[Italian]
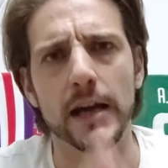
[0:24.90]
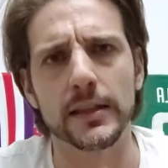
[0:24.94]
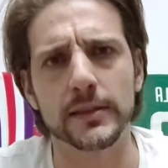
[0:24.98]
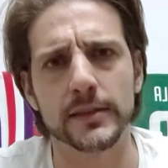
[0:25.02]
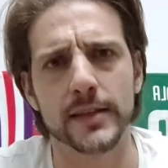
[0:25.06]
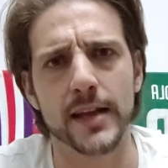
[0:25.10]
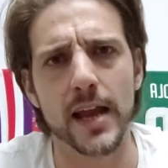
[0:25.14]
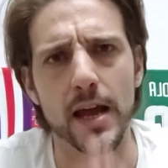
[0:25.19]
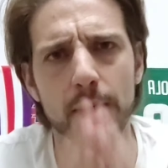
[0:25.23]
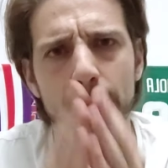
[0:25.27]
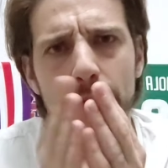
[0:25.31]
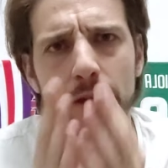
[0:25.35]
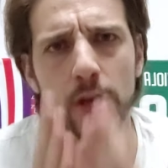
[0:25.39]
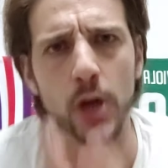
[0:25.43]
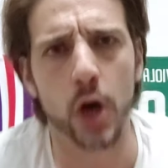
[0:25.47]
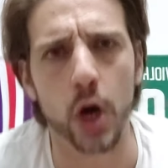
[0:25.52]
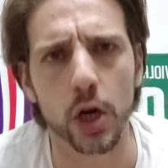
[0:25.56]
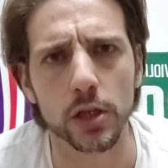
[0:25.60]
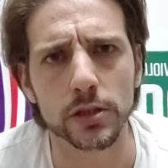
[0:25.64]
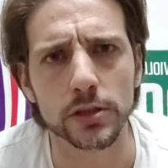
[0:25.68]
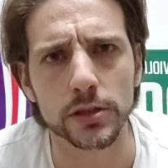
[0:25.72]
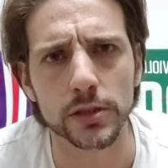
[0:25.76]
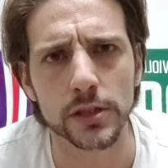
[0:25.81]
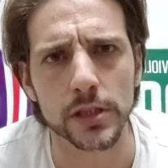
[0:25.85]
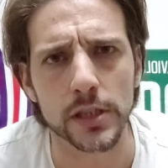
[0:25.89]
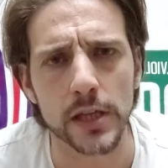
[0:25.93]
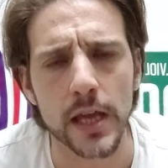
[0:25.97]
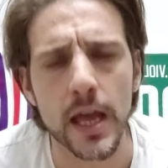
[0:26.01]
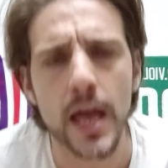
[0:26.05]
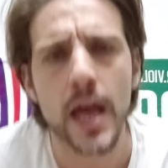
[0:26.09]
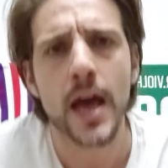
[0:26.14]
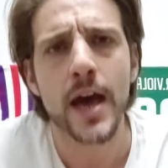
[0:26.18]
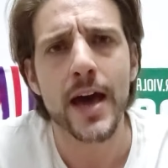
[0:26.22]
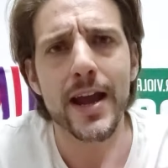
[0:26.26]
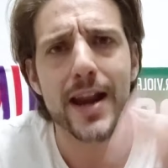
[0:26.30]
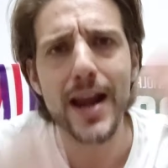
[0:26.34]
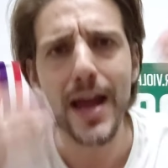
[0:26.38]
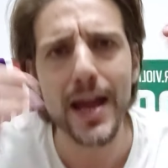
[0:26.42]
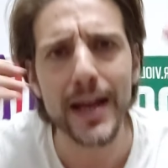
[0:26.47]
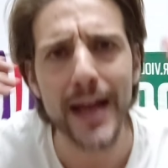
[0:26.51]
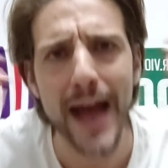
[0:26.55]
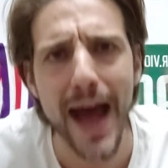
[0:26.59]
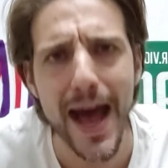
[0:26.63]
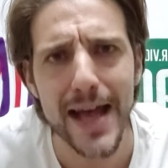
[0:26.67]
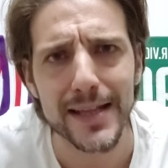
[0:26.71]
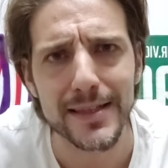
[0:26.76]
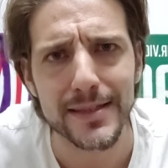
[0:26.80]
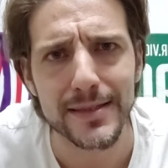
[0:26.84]
Andrea Belotti.
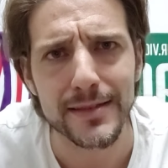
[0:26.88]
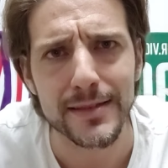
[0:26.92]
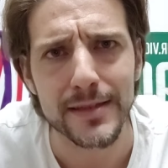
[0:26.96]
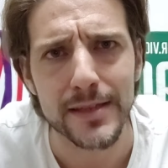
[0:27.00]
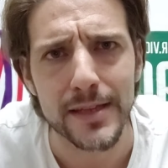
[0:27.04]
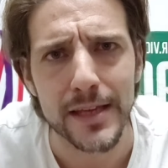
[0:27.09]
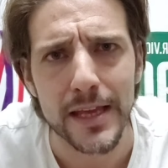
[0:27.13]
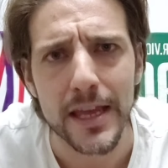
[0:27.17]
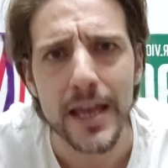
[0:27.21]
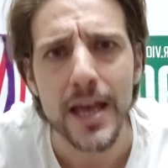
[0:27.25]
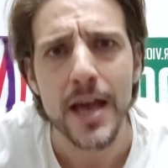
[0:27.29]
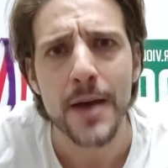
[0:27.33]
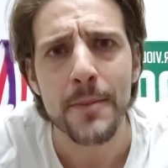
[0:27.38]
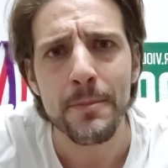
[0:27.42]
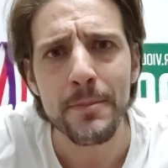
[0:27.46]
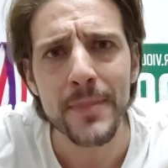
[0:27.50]
Ragazzi,